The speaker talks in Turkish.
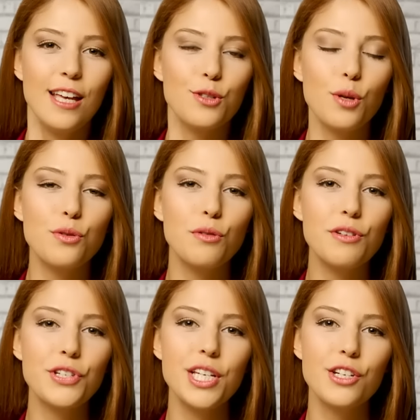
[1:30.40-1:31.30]

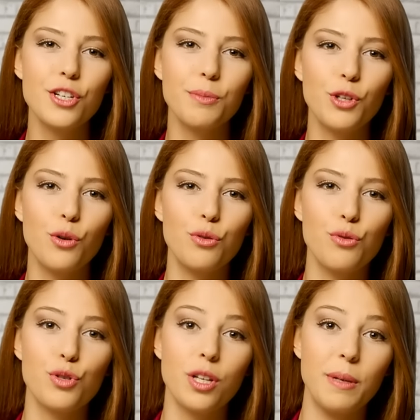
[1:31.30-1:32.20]
Sosyoloji yaşamın
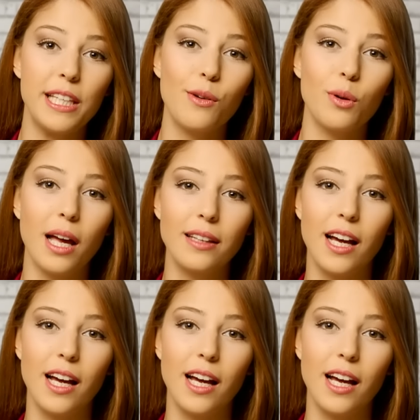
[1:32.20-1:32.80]
görünüşte bildik olan